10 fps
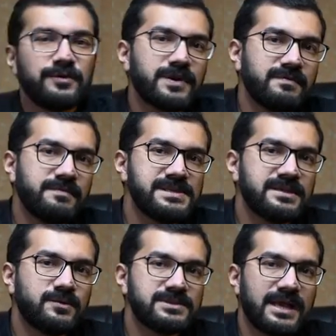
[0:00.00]
ফটোগ্রাফি
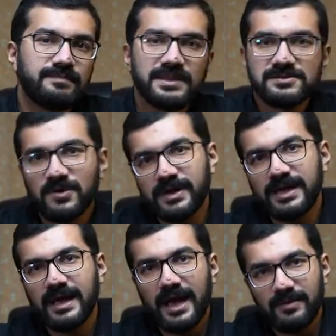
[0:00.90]
বেসিক কোর্সে আপনাদের
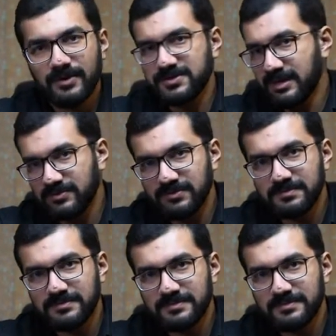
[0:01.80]
সবাইকে আবারও স্বাগতম